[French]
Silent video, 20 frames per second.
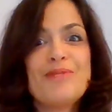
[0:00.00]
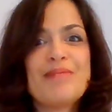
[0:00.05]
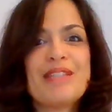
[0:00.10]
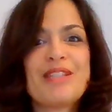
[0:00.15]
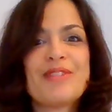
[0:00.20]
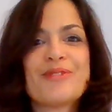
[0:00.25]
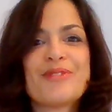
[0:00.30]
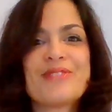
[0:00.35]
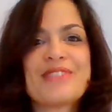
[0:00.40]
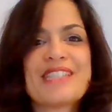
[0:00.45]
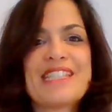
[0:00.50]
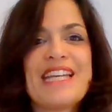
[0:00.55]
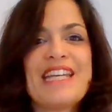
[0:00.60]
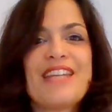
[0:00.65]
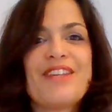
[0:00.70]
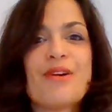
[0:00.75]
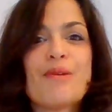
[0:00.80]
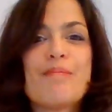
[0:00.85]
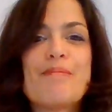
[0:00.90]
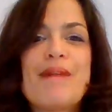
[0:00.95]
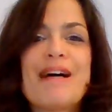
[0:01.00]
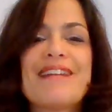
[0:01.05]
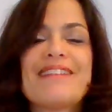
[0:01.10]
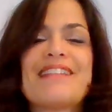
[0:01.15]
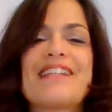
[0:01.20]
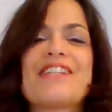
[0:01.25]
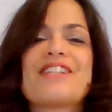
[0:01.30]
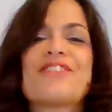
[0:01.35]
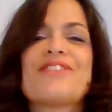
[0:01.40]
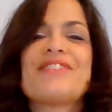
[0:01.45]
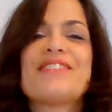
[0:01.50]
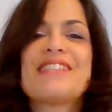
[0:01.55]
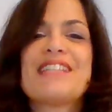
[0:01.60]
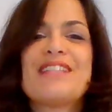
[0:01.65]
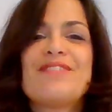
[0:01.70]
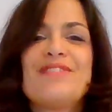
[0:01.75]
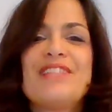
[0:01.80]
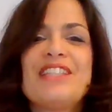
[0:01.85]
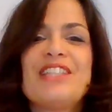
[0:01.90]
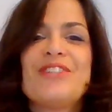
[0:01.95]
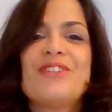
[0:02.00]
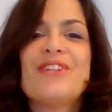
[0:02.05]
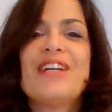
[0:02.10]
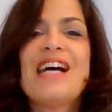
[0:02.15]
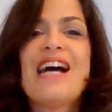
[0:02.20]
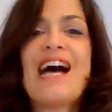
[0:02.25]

mes conseils en partageant cette vidéo.